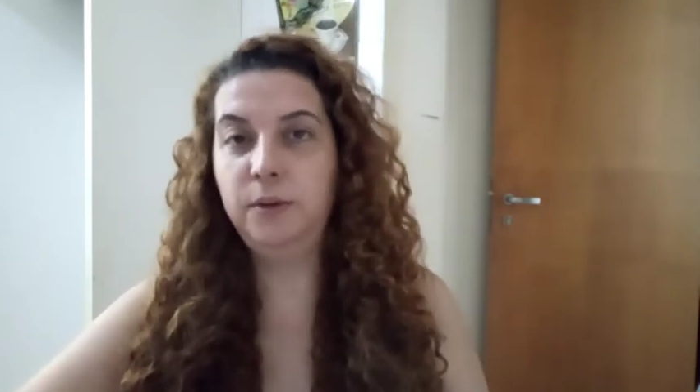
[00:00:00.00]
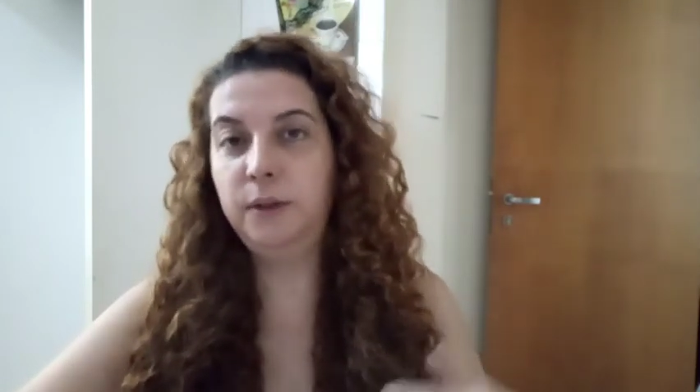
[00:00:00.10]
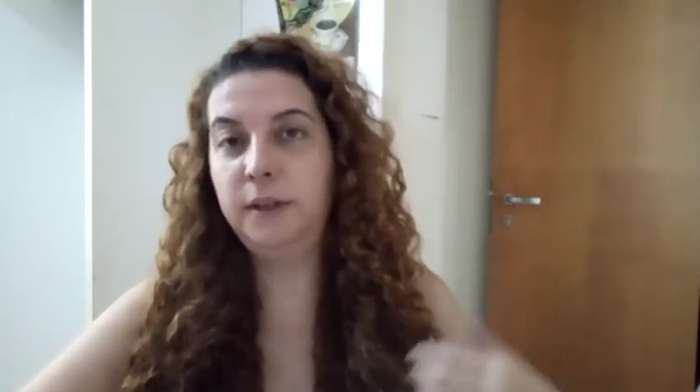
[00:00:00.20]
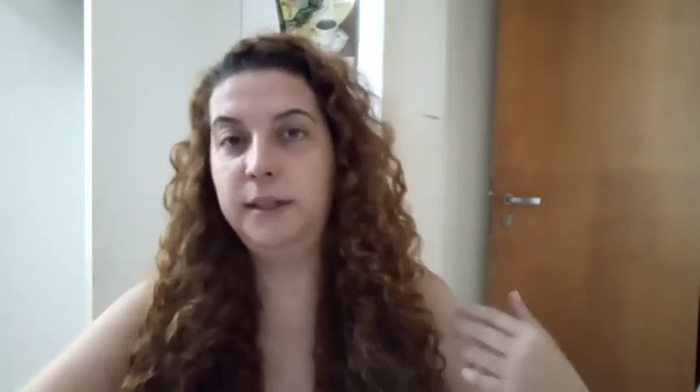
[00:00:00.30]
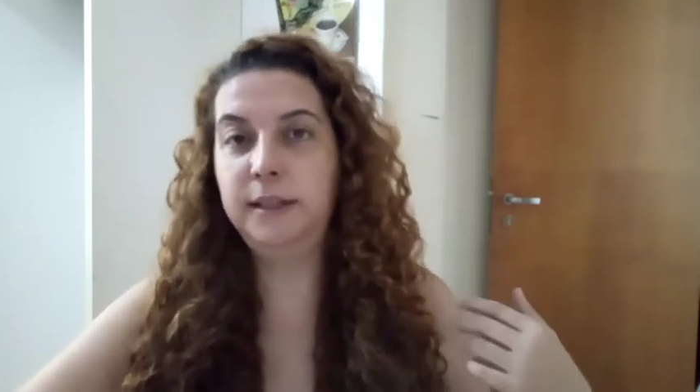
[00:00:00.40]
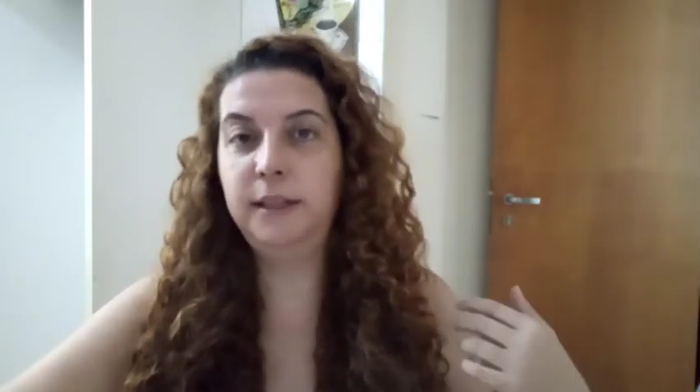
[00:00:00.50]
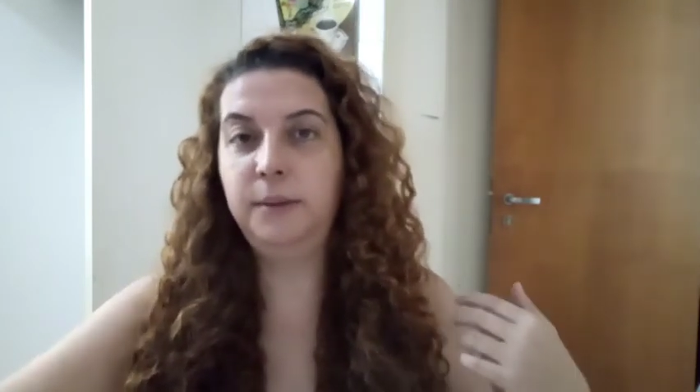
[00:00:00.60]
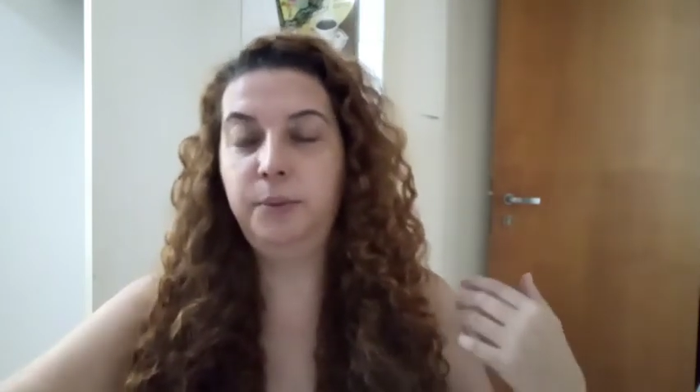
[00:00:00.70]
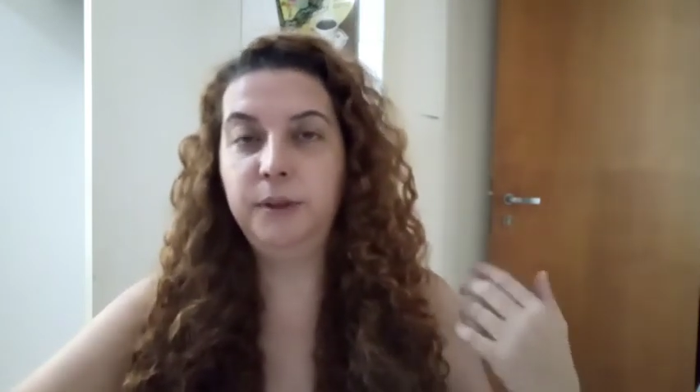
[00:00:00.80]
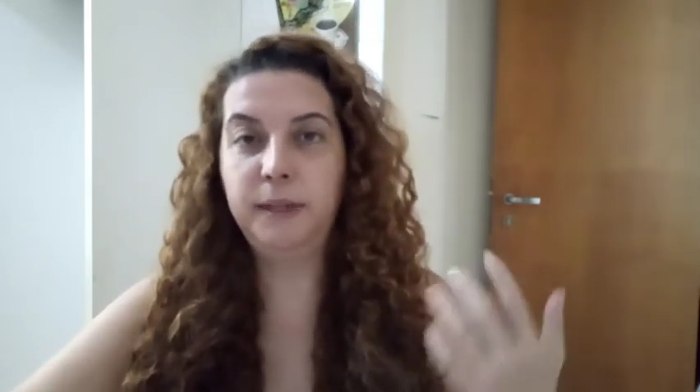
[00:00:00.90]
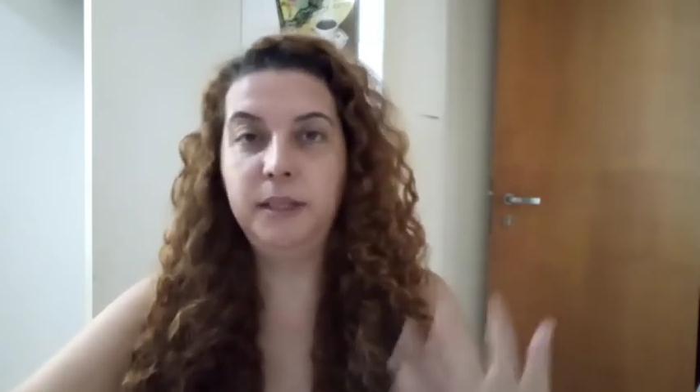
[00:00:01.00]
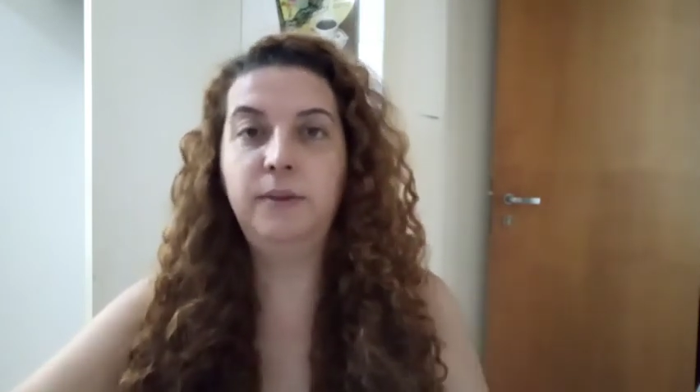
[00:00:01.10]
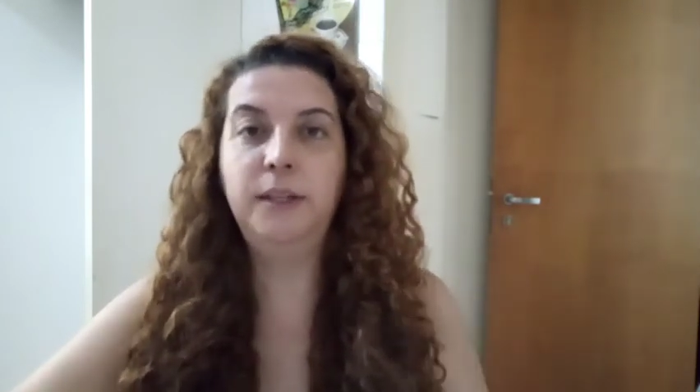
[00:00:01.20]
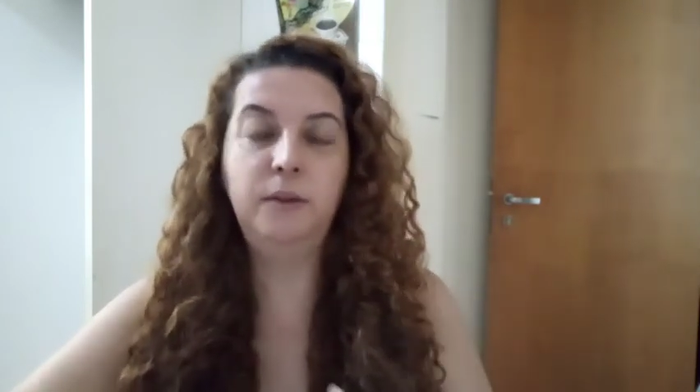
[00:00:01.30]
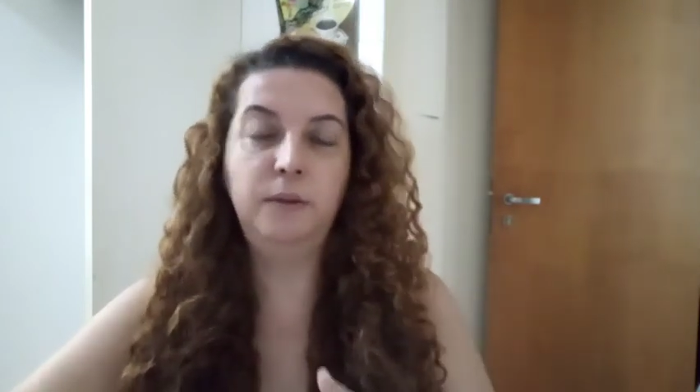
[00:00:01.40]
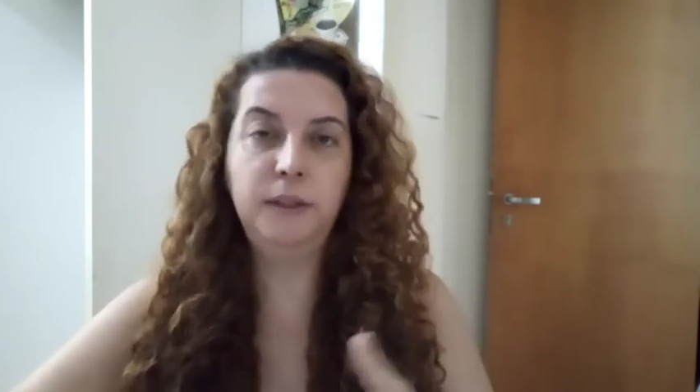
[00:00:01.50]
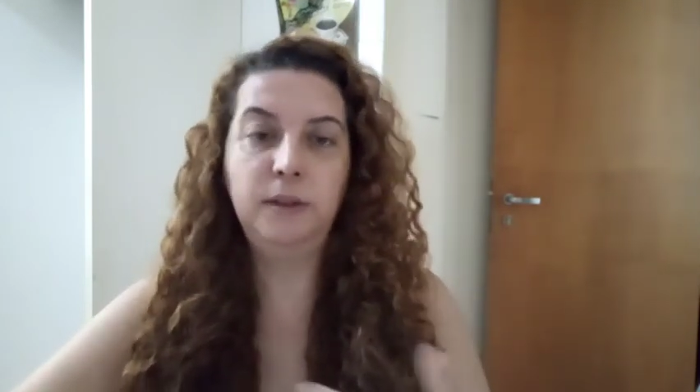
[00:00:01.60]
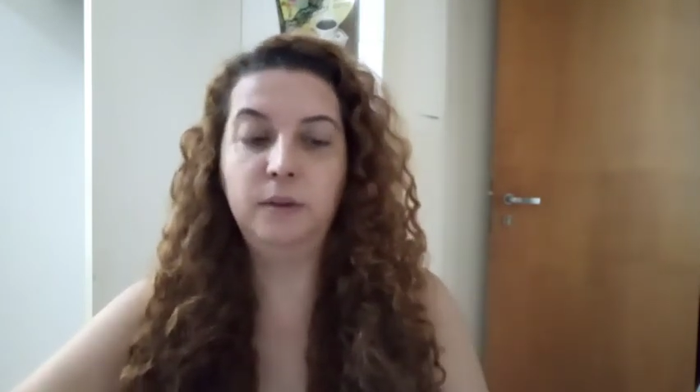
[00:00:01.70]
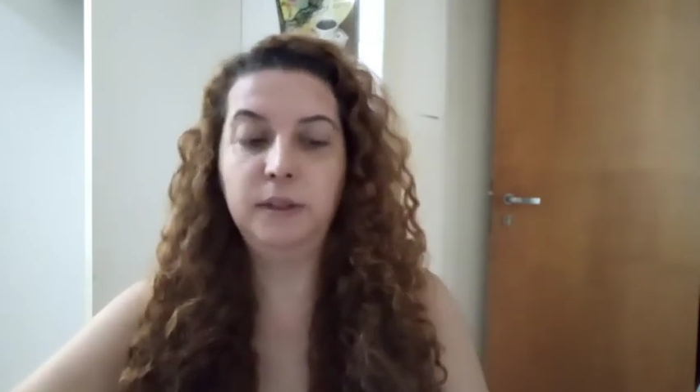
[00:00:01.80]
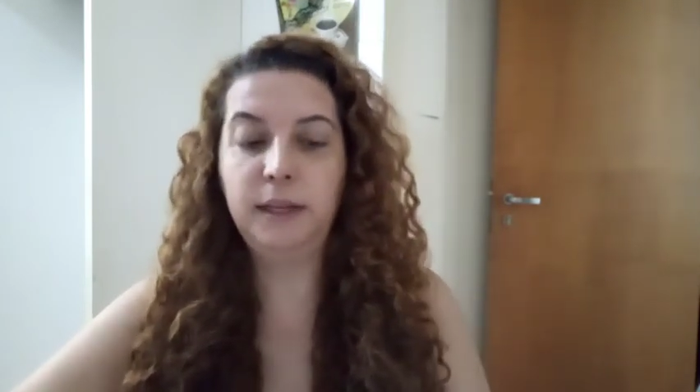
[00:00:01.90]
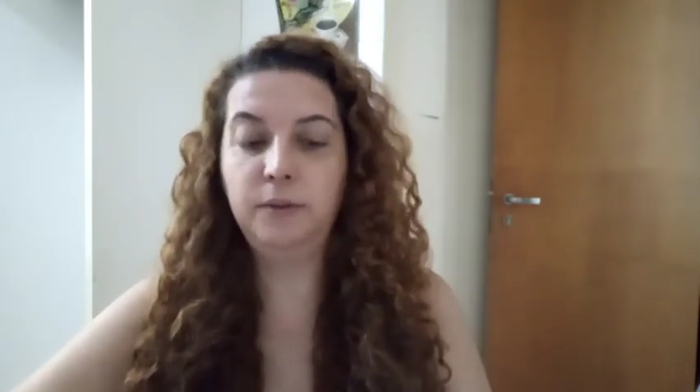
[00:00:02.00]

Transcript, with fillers: Eu vou trazer depois mais fatos, se vocês gostarem,